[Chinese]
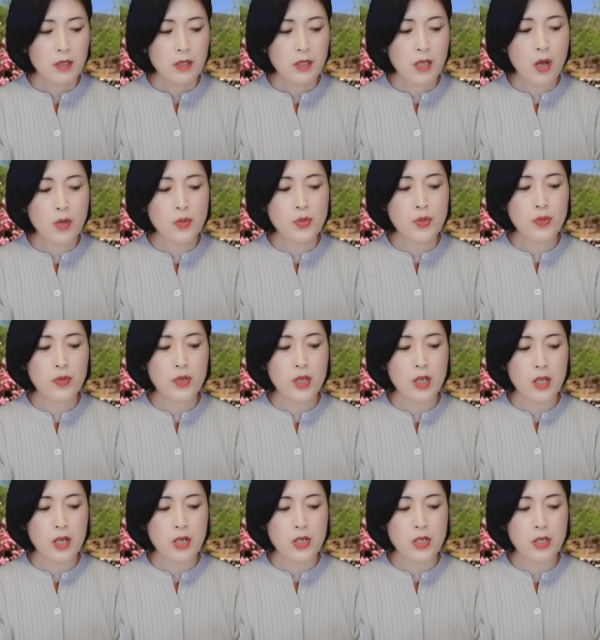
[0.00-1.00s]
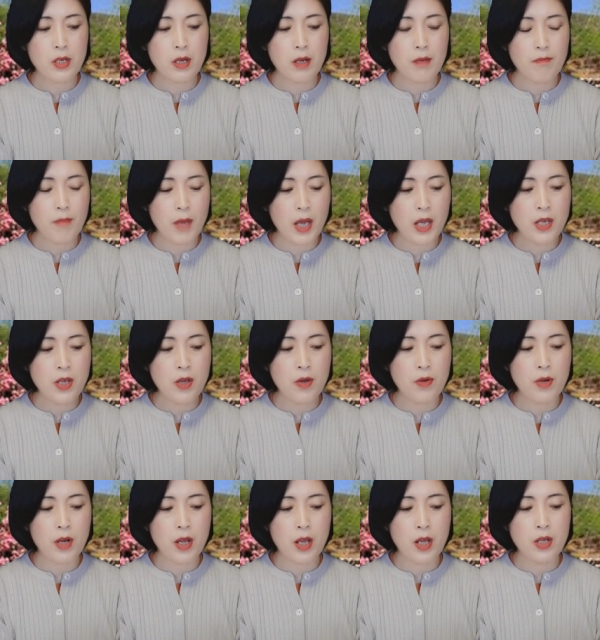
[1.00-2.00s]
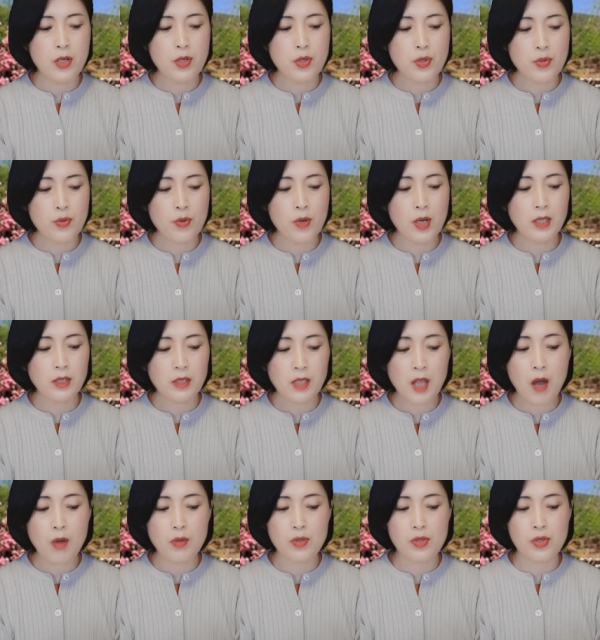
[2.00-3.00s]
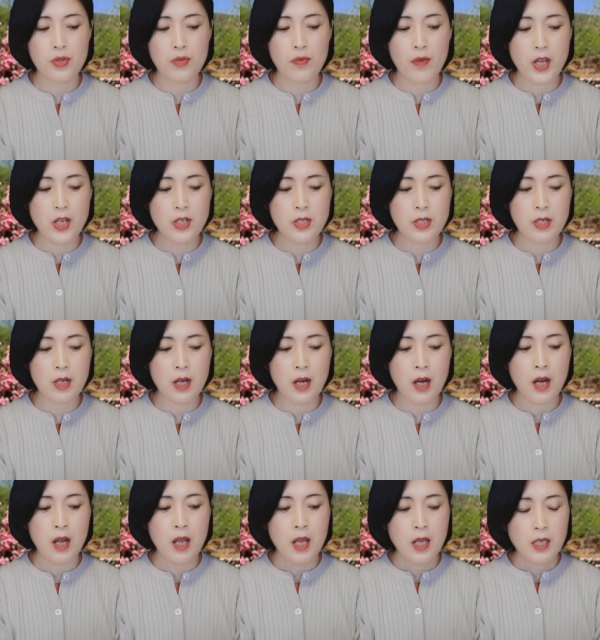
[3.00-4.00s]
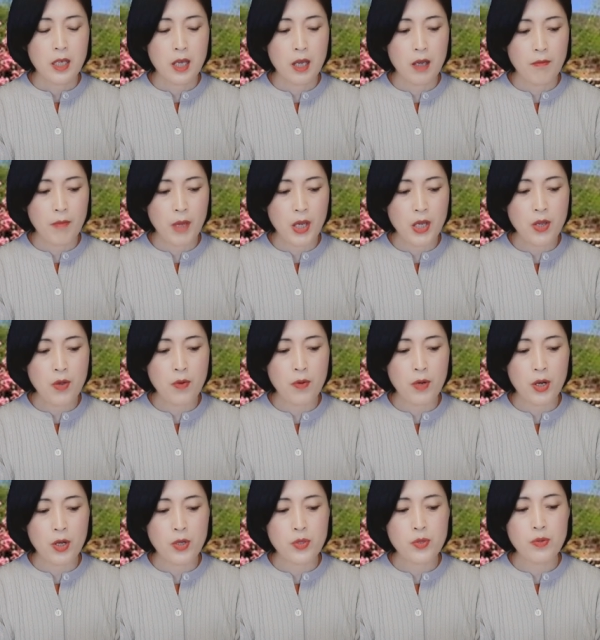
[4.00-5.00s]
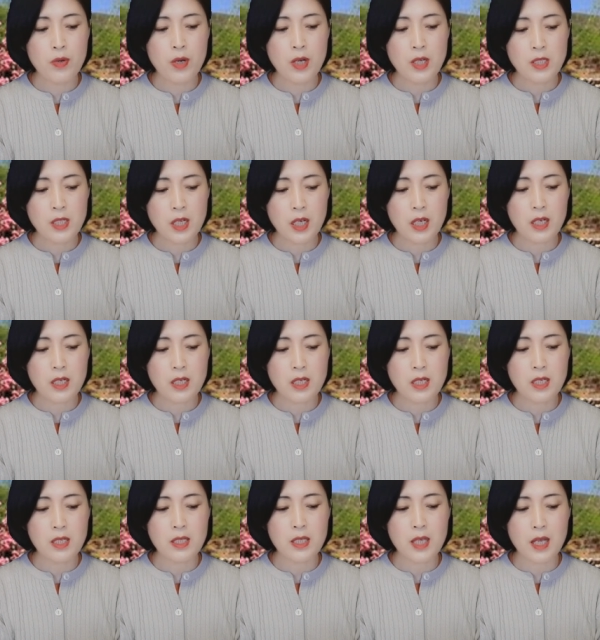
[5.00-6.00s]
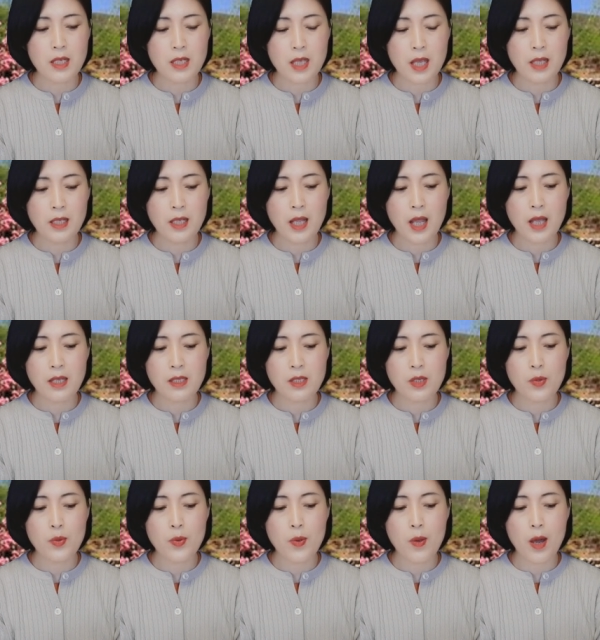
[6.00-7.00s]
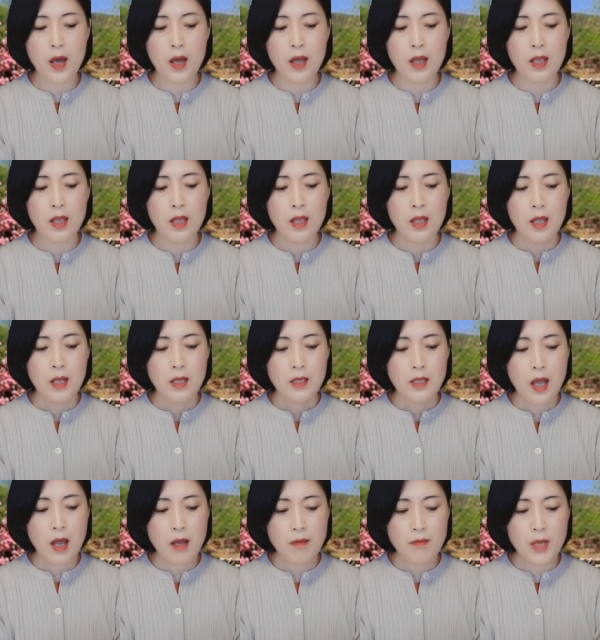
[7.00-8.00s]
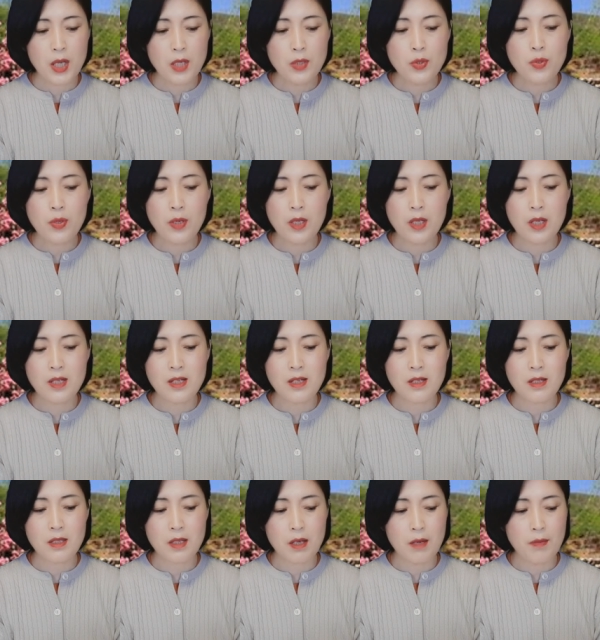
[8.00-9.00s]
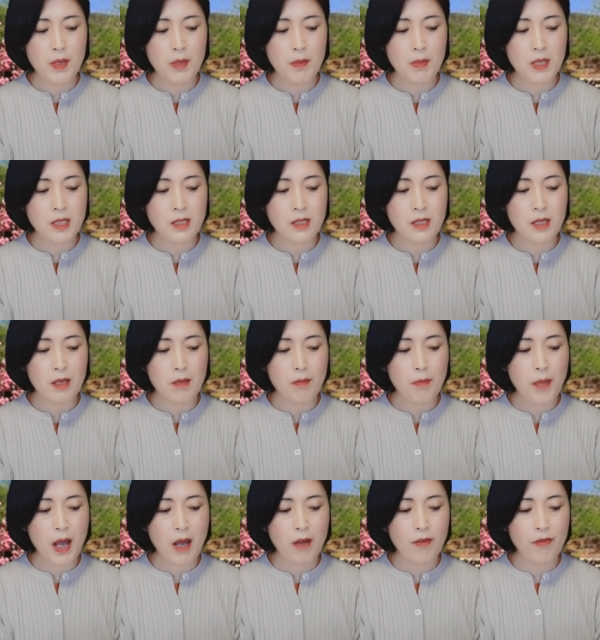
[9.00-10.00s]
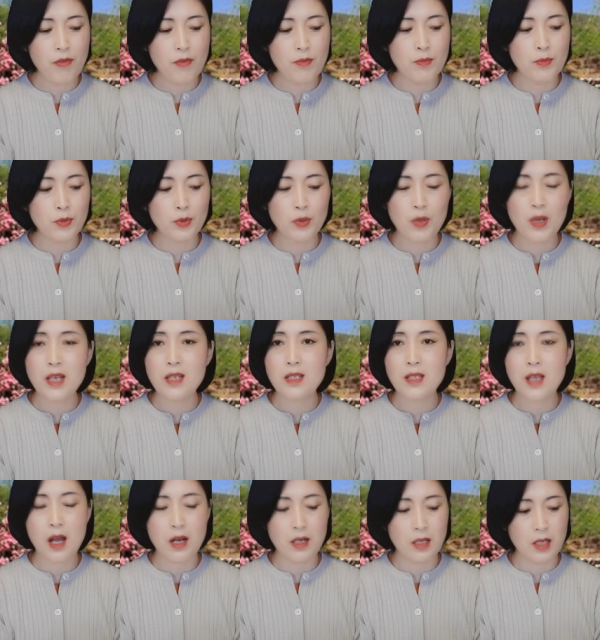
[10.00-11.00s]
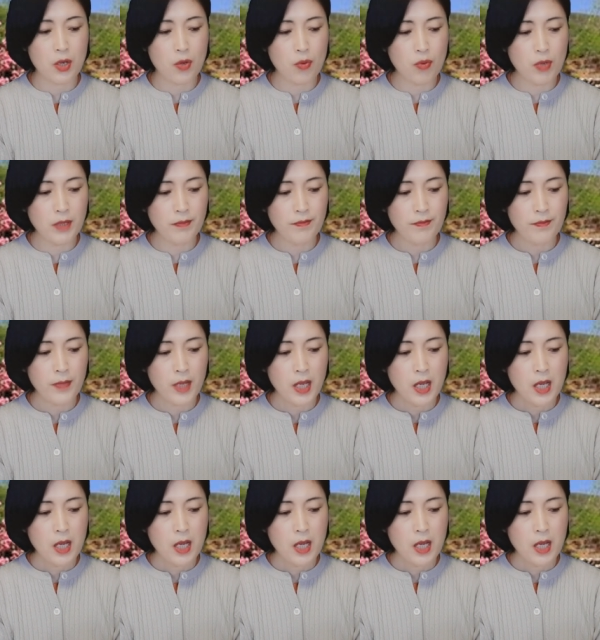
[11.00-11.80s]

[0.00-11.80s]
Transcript: 要注意的是，没有人说到此为止，也没有人说这个事件年代久远。他明确地指责 BBC 把父母推向离婚，